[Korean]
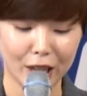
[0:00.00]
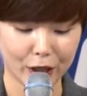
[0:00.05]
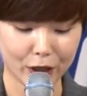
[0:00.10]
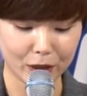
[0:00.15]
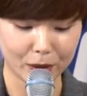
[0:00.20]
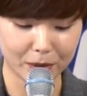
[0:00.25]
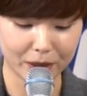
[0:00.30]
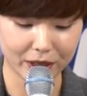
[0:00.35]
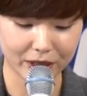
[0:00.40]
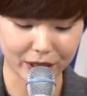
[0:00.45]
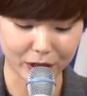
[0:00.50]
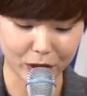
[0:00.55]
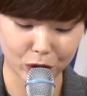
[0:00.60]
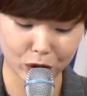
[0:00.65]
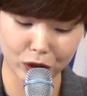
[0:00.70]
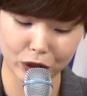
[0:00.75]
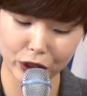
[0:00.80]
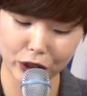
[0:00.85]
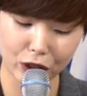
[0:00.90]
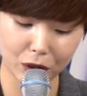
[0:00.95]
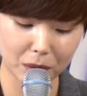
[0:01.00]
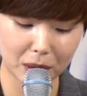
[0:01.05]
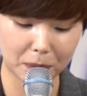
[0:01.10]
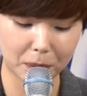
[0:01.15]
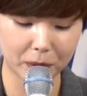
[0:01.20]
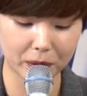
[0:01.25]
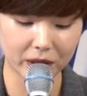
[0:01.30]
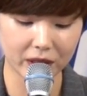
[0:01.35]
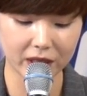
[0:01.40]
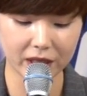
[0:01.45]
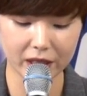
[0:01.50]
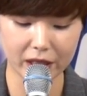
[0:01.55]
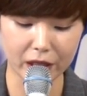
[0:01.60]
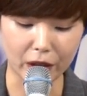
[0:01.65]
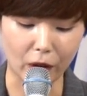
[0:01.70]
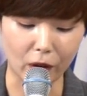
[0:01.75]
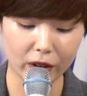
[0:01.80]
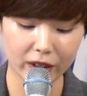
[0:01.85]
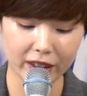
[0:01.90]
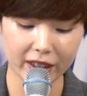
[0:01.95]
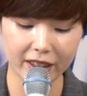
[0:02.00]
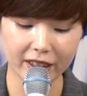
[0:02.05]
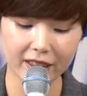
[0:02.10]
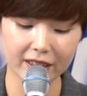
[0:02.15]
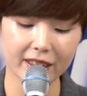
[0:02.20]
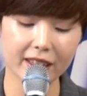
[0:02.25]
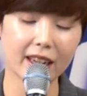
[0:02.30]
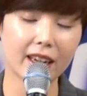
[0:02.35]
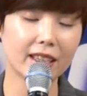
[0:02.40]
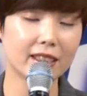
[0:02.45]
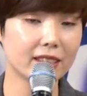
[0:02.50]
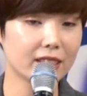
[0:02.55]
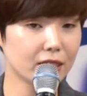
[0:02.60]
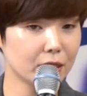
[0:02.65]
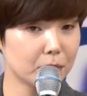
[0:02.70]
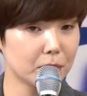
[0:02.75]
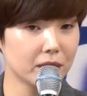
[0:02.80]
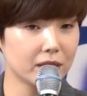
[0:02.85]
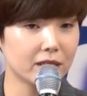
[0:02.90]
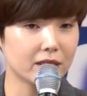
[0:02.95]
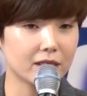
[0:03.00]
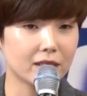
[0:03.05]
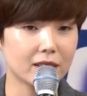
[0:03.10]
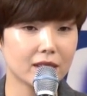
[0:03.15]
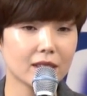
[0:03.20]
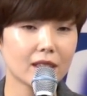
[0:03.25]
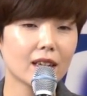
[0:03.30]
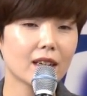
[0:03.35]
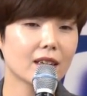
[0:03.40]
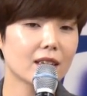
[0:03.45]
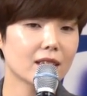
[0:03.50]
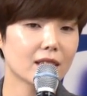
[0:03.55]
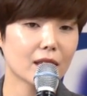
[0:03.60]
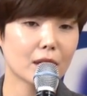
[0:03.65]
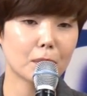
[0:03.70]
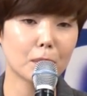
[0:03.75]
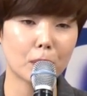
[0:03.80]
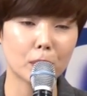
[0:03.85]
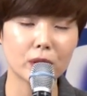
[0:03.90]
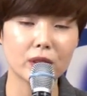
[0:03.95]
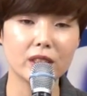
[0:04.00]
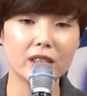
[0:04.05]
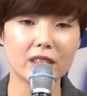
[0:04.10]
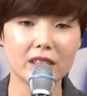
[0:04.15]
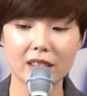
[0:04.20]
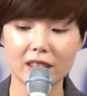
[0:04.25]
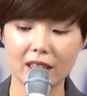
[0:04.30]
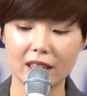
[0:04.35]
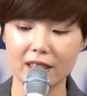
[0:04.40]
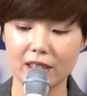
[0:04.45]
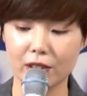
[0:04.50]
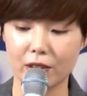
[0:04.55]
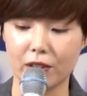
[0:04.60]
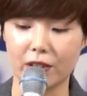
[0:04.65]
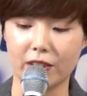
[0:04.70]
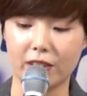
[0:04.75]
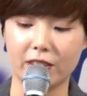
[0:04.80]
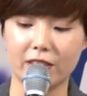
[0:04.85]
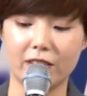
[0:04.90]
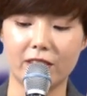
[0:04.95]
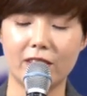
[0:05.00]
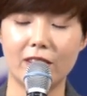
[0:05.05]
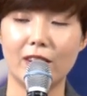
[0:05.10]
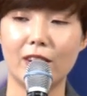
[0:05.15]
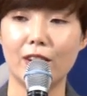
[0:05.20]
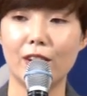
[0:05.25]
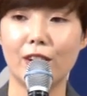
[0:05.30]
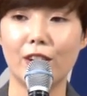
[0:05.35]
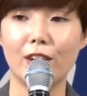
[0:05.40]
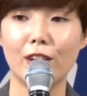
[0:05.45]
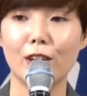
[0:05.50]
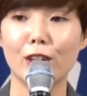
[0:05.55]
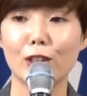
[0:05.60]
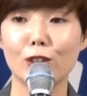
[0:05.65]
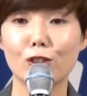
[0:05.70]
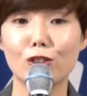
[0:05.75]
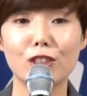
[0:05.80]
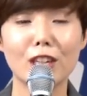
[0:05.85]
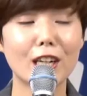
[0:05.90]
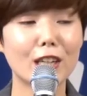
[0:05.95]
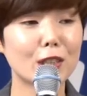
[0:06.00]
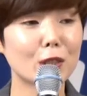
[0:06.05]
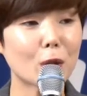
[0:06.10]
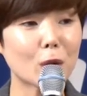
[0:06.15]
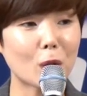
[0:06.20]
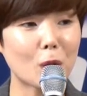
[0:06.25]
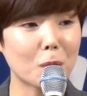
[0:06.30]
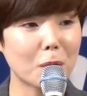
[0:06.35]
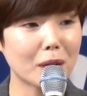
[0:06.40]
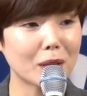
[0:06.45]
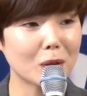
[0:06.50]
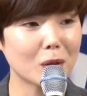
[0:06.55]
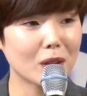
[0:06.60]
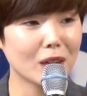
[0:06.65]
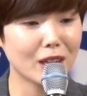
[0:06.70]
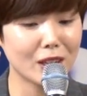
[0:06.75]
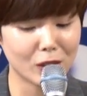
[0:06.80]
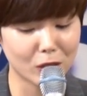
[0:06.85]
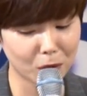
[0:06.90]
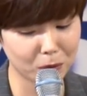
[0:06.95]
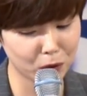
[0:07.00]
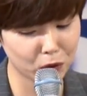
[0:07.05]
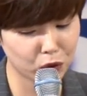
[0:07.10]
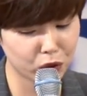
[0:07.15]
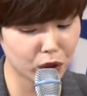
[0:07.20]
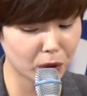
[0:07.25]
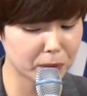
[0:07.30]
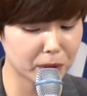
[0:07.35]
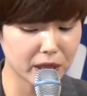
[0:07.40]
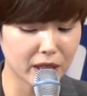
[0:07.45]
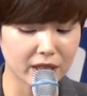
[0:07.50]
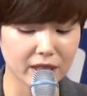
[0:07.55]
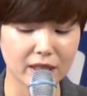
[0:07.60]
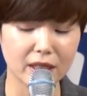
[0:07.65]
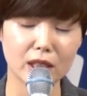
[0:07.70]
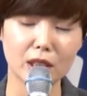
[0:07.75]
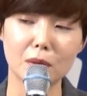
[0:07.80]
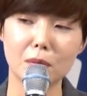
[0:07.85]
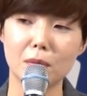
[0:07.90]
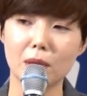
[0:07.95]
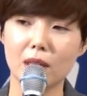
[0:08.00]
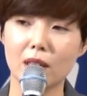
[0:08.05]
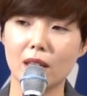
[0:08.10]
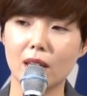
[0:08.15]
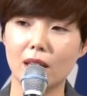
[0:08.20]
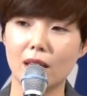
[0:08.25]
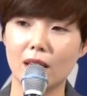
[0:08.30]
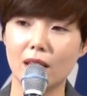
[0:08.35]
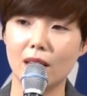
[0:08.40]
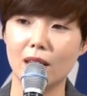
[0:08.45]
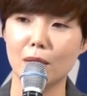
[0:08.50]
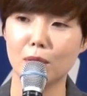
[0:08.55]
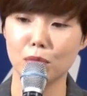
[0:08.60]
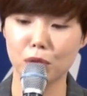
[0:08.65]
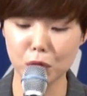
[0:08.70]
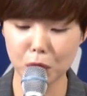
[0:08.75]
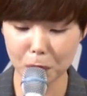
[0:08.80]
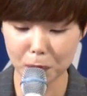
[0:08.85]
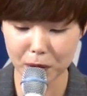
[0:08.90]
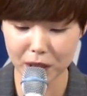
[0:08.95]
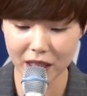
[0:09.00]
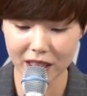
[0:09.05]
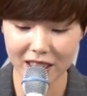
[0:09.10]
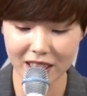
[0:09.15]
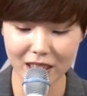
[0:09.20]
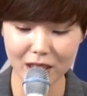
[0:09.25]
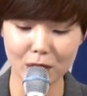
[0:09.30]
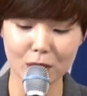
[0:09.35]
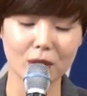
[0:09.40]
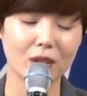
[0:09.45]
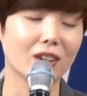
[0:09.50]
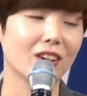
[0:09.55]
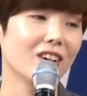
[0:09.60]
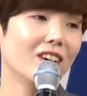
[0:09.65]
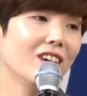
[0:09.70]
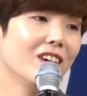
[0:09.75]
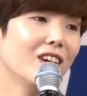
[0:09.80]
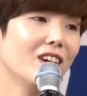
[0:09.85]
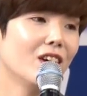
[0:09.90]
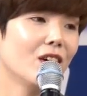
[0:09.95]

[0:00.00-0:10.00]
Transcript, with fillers: 여러분 이 두려움의 본능을 역행하게 하는 힘은 사랑의 본능이라는 거예요. 누가 저런 파도가 여러분 두렵지 않겠습니까? 무섭지 않겠어요?